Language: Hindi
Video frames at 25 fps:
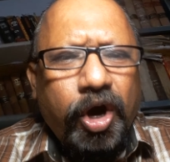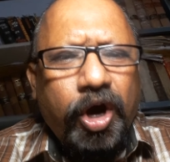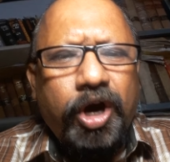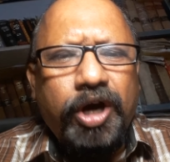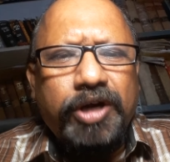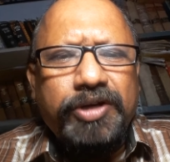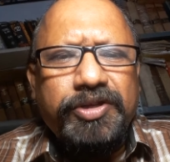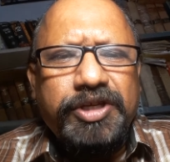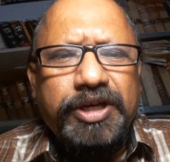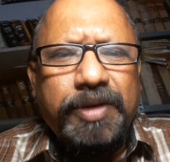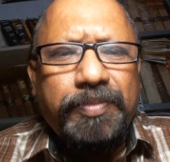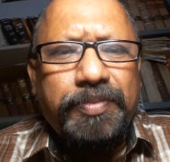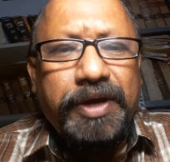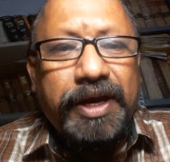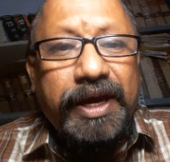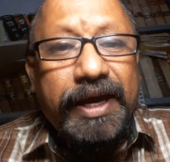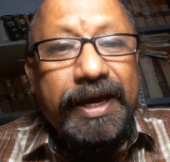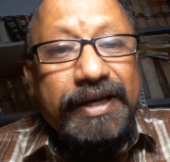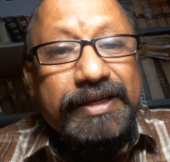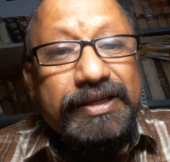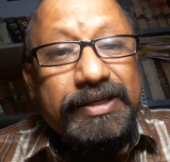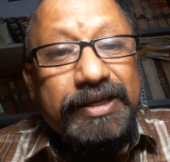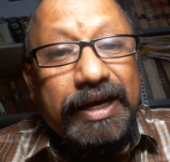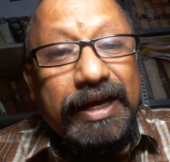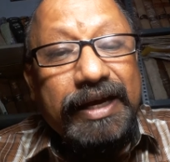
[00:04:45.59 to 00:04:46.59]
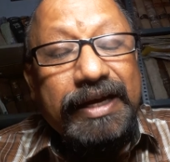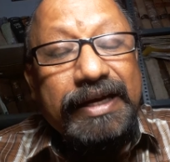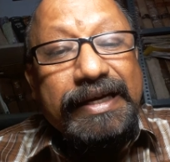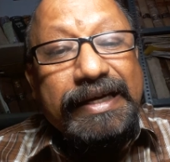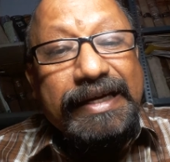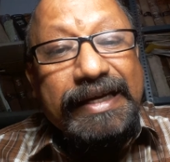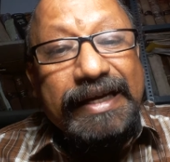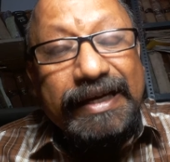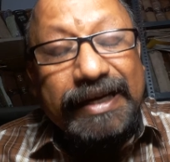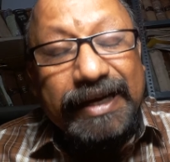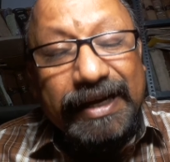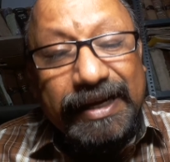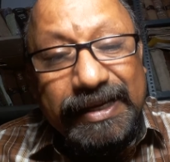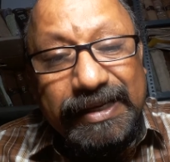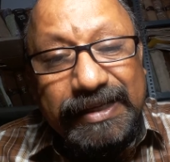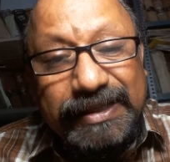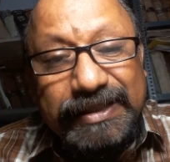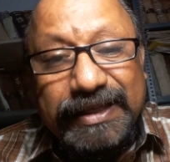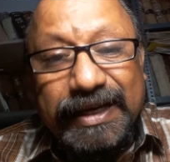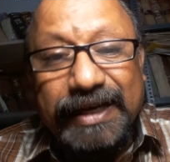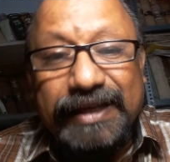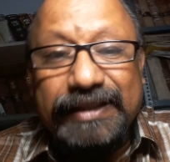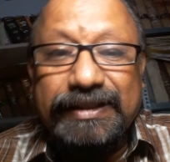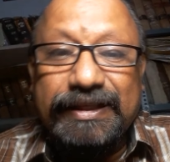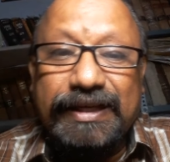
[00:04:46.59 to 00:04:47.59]
और जब एक साल निकल
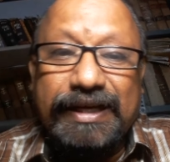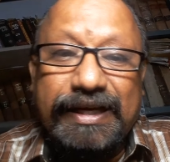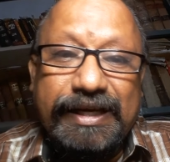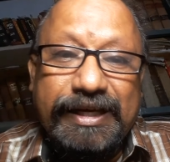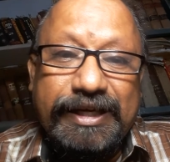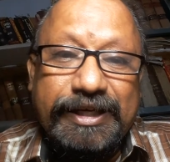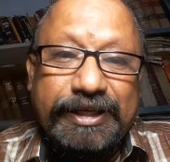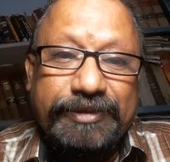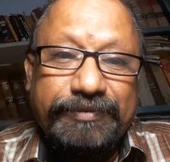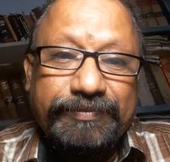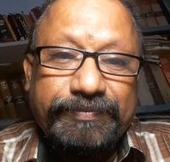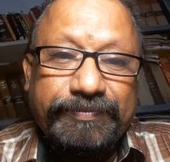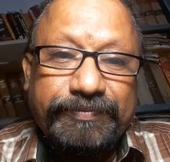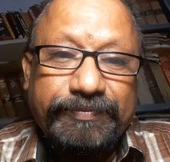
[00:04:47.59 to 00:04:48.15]
जाता है